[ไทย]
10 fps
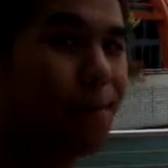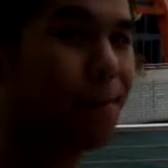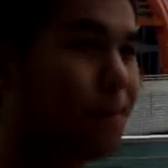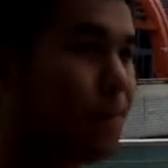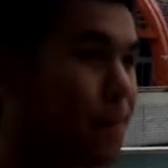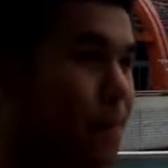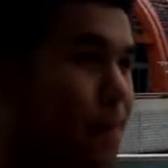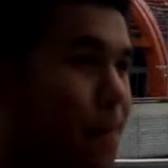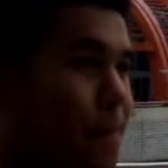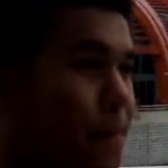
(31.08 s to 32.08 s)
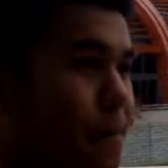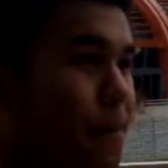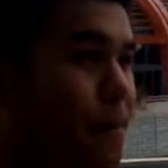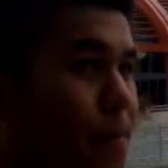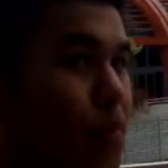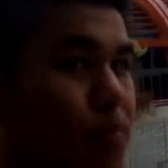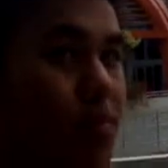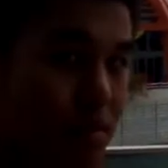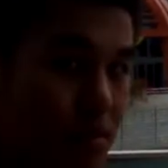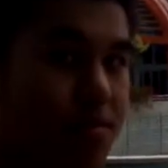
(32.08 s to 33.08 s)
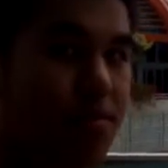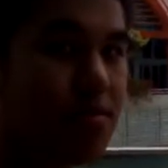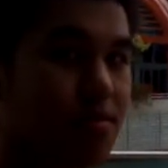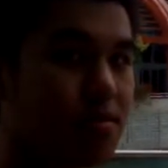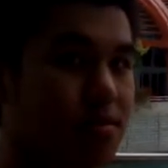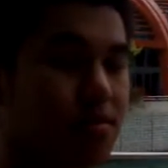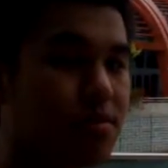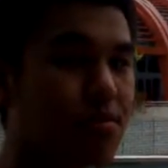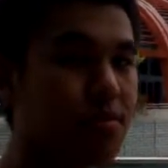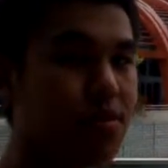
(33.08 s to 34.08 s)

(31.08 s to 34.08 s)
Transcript: มิวเซียมของทางด้านเรือ เพราะว่าสิงคโปร์เขามีความ